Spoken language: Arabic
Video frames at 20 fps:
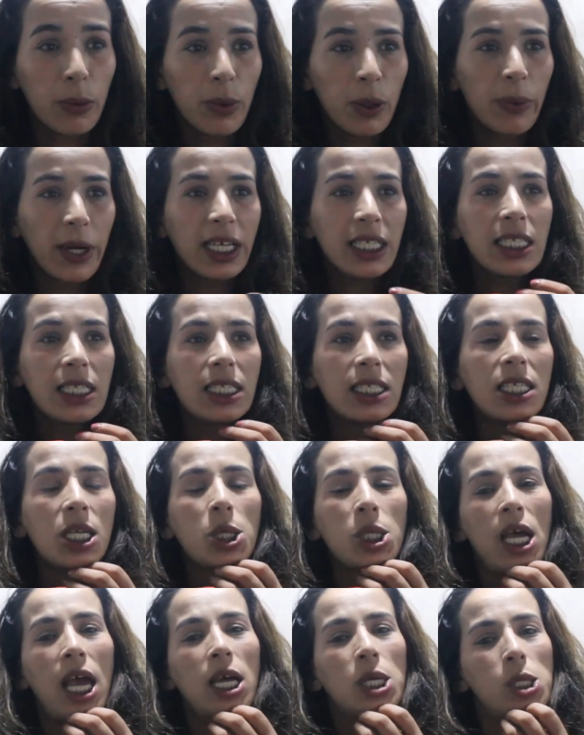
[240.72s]
ما بغيت حتى
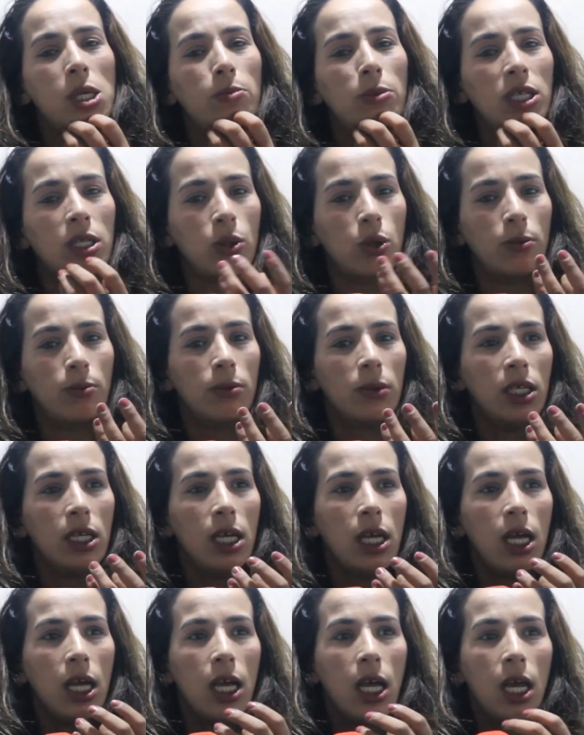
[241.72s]
شي حاجه منكم
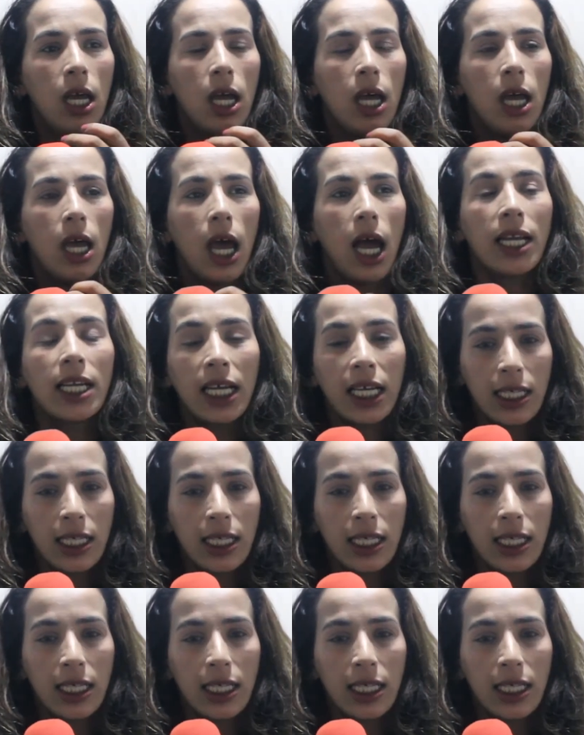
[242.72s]
انا